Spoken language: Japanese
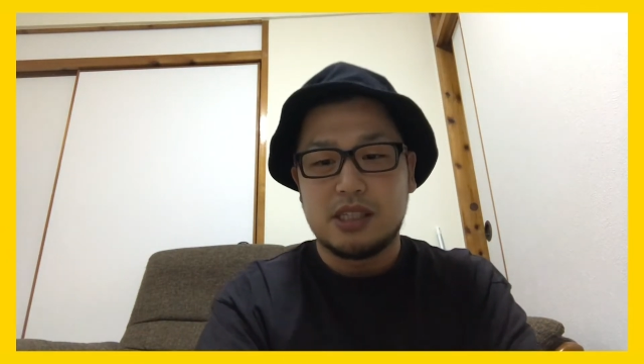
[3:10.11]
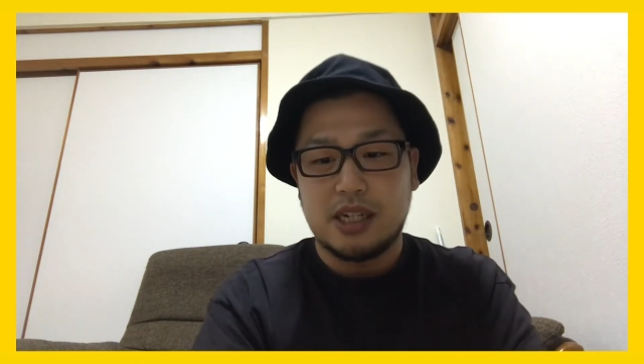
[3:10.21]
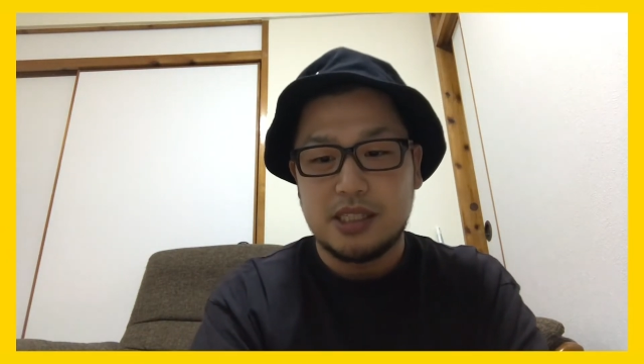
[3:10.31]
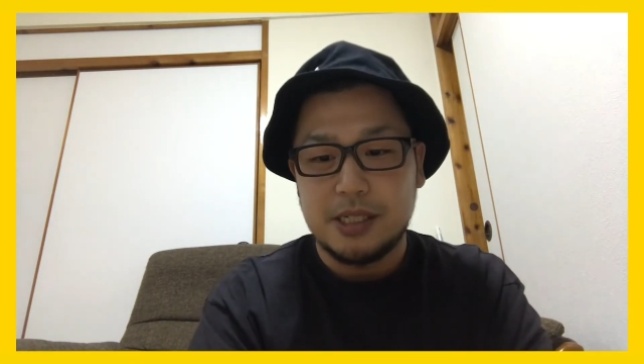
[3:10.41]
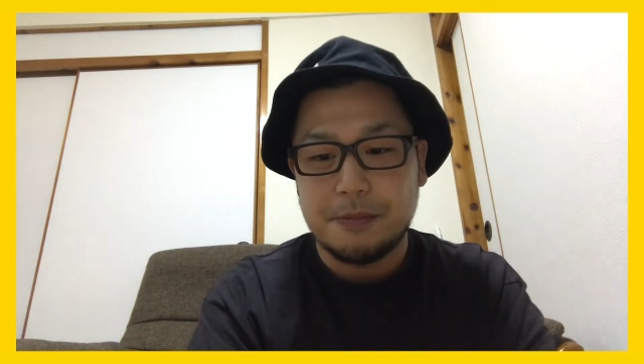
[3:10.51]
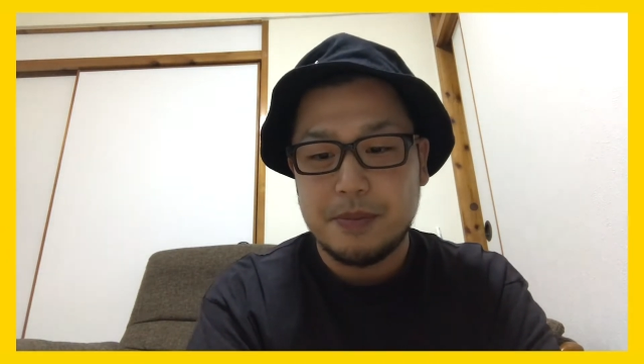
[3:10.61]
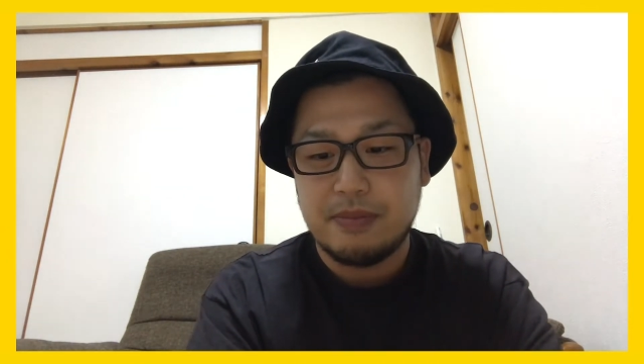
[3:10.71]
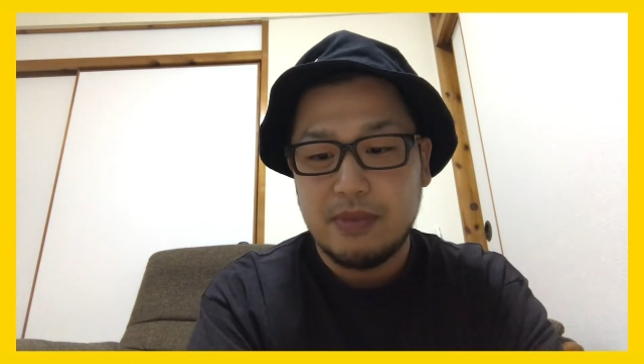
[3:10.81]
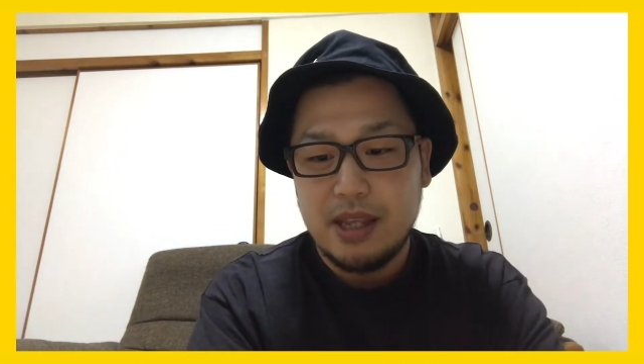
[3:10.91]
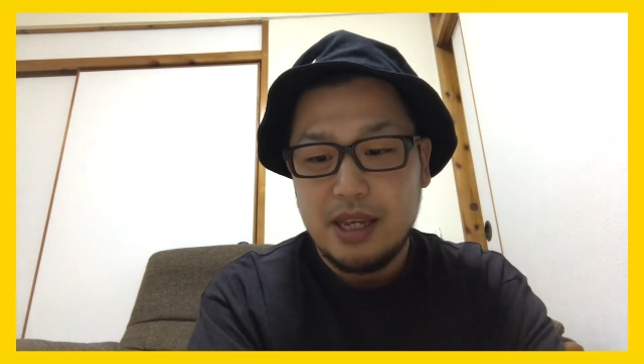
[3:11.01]
しかし。
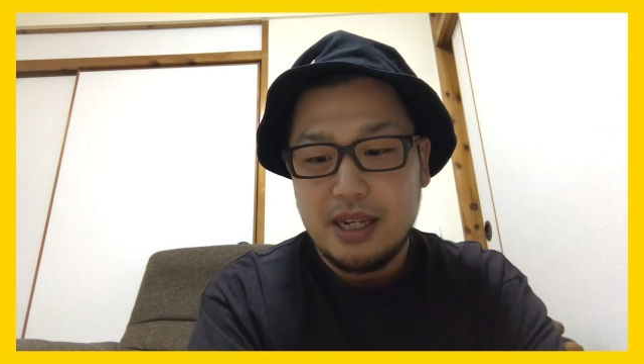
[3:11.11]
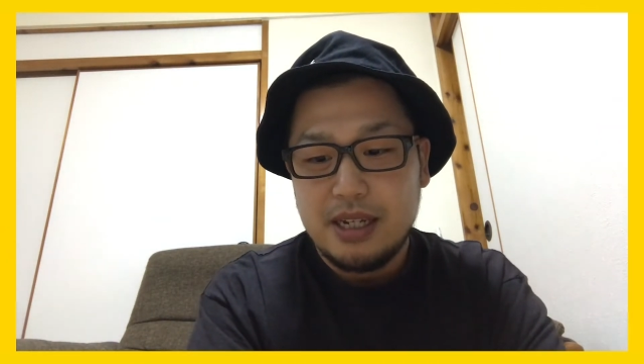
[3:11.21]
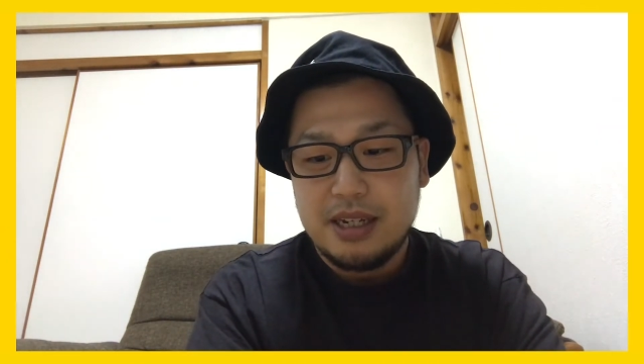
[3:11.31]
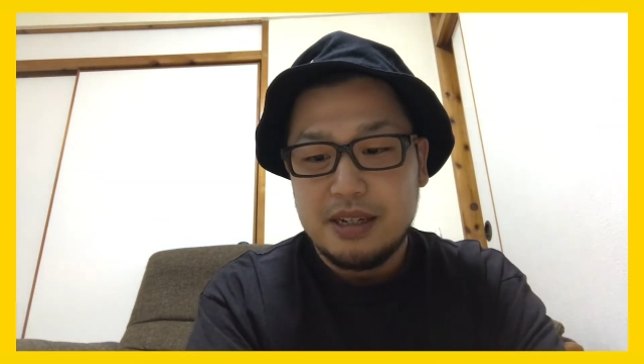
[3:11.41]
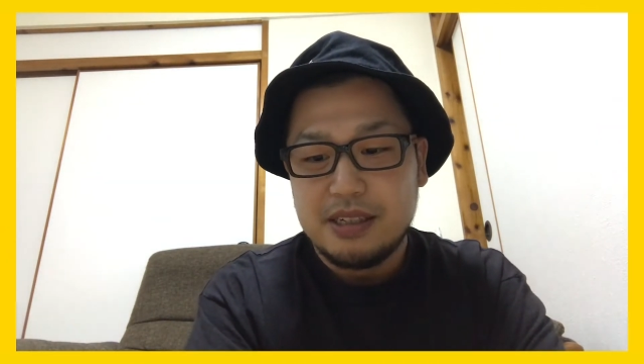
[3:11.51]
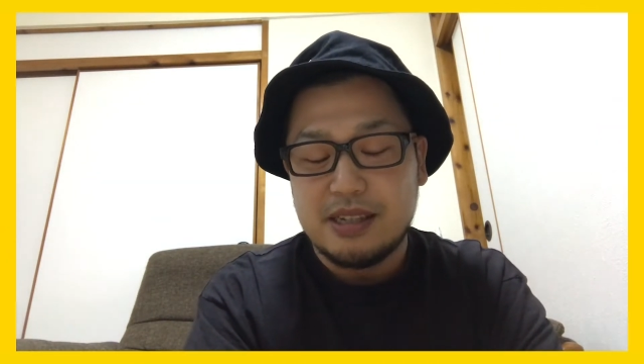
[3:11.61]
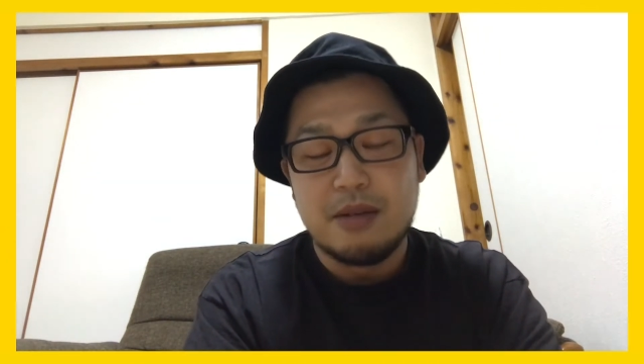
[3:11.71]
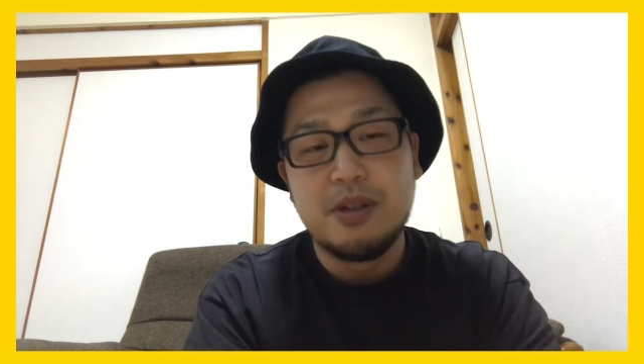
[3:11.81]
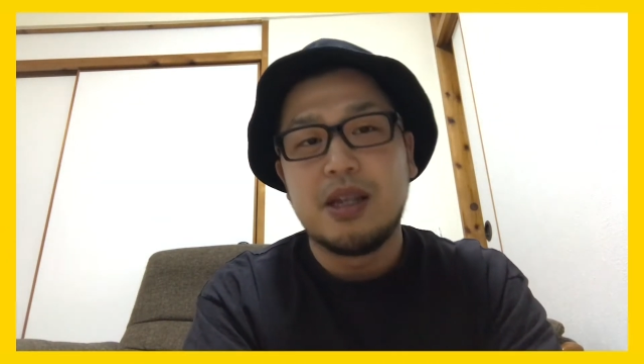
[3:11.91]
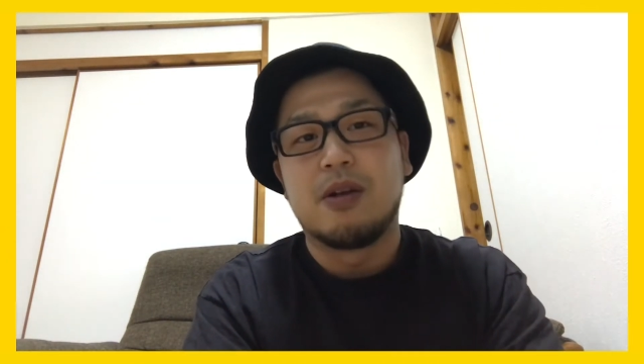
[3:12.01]

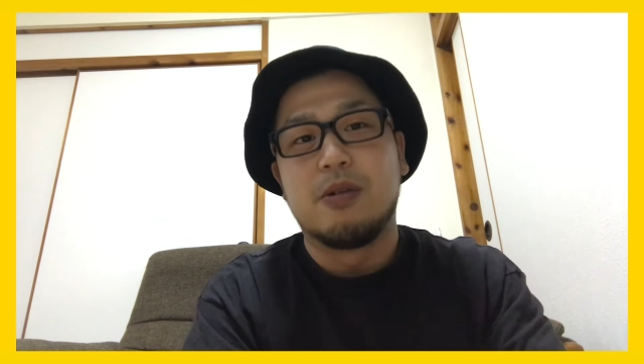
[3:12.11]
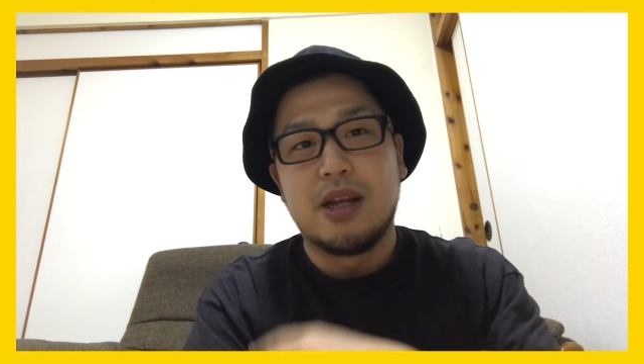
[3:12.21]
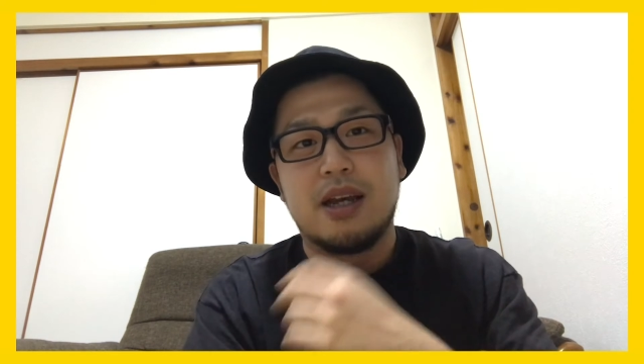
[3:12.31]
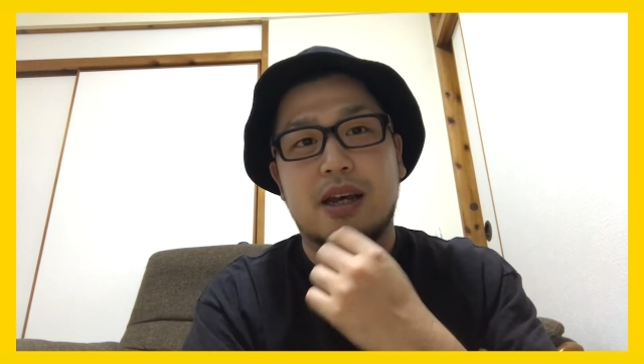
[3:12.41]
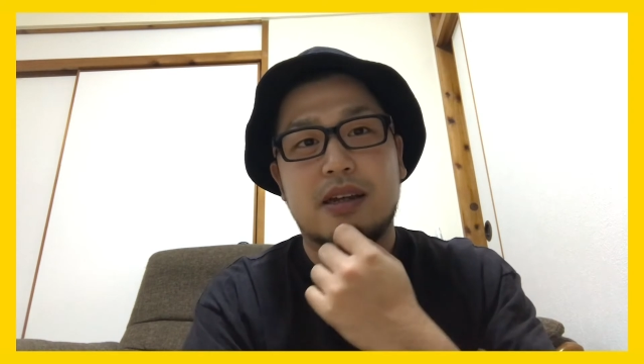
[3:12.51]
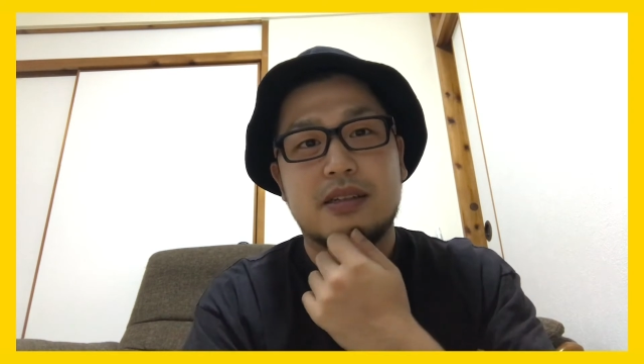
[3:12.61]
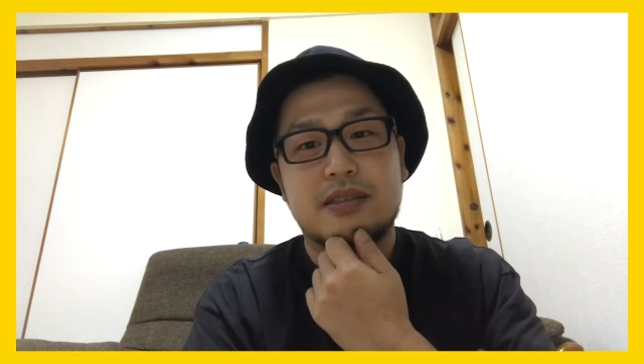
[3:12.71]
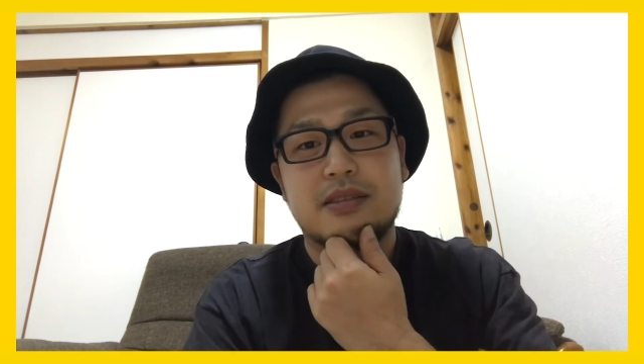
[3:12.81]
寒いだろうね。